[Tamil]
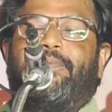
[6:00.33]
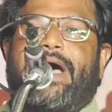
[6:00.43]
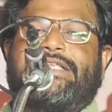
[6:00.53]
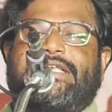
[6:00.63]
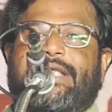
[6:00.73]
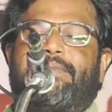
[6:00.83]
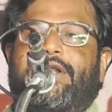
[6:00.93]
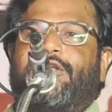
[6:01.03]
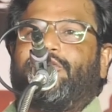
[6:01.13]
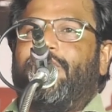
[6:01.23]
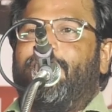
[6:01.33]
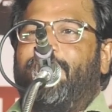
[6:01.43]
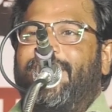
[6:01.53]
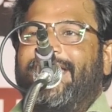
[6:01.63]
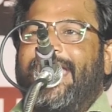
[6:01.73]
பாசிசம் என்று சொல்லும்
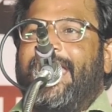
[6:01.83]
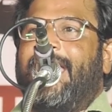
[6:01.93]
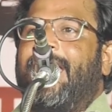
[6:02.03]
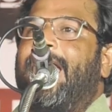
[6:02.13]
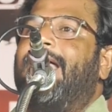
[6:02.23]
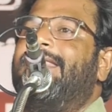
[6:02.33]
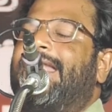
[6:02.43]
பொழுது அது